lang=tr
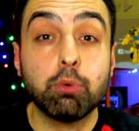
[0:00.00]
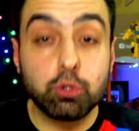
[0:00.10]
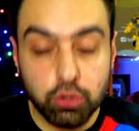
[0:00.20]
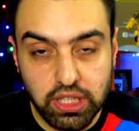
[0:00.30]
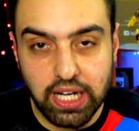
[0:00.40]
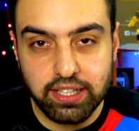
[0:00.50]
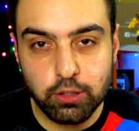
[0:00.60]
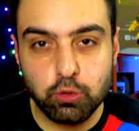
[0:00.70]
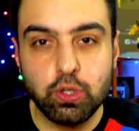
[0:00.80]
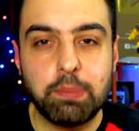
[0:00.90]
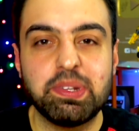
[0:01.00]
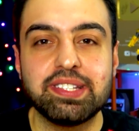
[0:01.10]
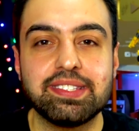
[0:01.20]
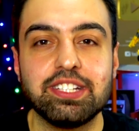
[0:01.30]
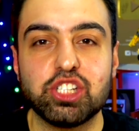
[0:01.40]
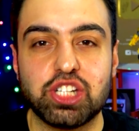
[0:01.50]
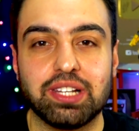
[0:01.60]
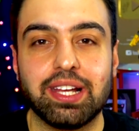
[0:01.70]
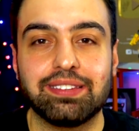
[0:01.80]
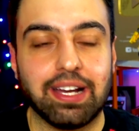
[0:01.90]
bugün karne günü hepiniz
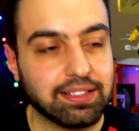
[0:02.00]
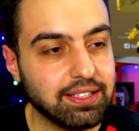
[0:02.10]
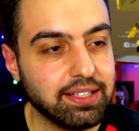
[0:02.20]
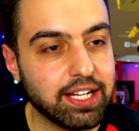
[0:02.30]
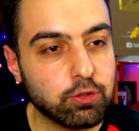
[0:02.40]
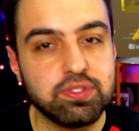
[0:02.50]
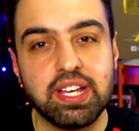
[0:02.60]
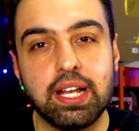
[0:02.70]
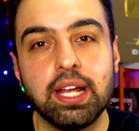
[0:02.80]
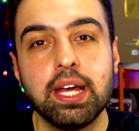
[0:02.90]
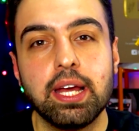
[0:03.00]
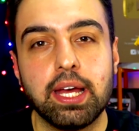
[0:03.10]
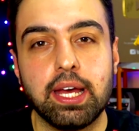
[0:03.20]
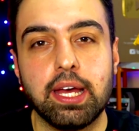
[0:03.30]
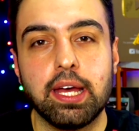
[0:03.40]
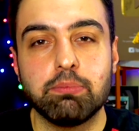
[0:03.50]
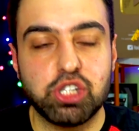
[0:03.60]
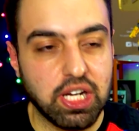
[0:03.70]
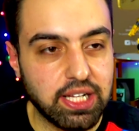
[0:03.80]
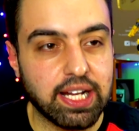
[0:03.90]
inşallah takdirler güzel e,
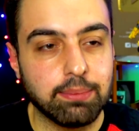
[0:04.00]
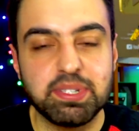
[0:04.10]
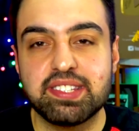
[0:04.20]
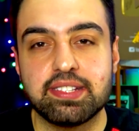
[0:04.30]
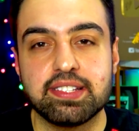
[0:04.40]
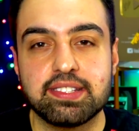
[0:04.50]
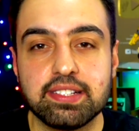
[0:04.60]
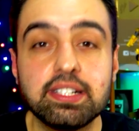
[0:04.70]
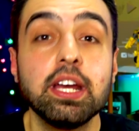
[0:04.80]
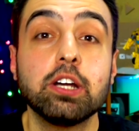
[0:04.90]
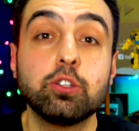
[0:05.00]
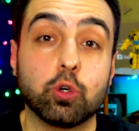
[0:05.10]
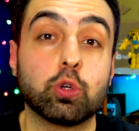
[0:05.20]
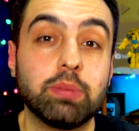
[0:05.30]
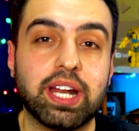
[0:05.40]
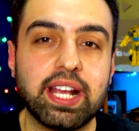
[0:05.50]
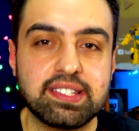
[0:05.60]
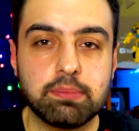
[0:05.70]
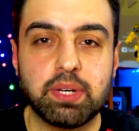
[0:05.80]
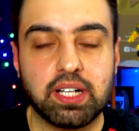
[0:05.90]
şeyler almışsınızdır. Yorumlara
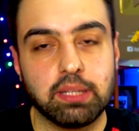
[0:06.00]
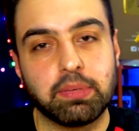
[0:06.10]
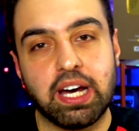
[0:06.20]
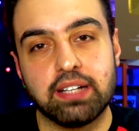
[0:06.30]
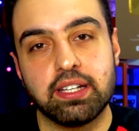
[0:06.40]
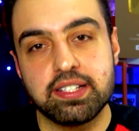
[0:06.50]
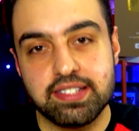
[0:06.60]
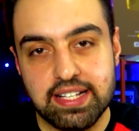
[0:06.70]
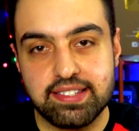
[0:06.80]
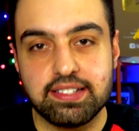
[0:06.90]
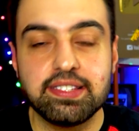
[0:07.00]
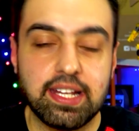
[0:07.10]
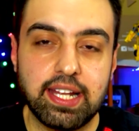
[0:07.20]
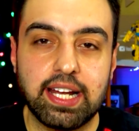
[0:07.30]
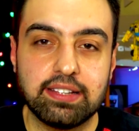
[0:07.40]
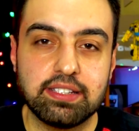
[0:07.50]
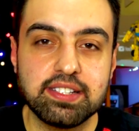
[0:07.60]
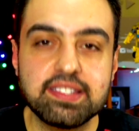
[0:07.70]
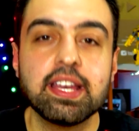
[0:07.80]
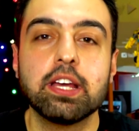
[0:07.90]
yazın bakalım karneniz nasıl neler
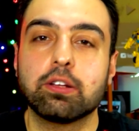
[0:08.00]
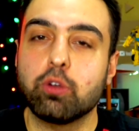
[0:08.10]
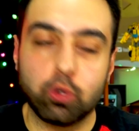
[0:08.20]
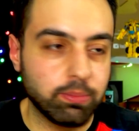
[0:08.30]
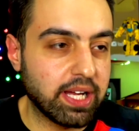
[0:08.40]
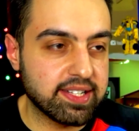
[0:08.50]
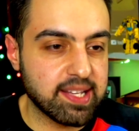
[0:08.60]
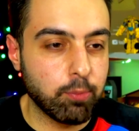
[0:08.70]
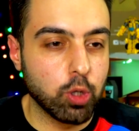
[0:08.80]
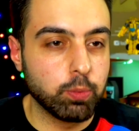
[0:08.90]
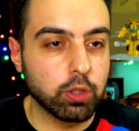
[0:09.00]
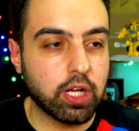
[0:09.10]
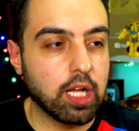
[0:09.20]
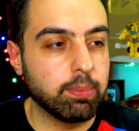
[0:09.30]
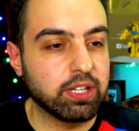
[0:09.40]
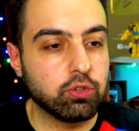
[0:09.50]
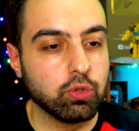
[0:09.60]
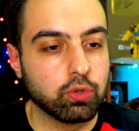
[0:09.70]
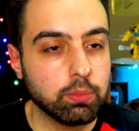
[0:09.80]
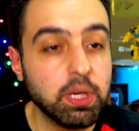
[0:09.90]
aldınız. Yorumlarınızda bol bol kalp
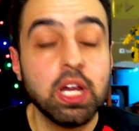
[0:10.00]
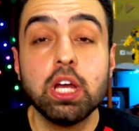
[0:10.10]
atıyorum.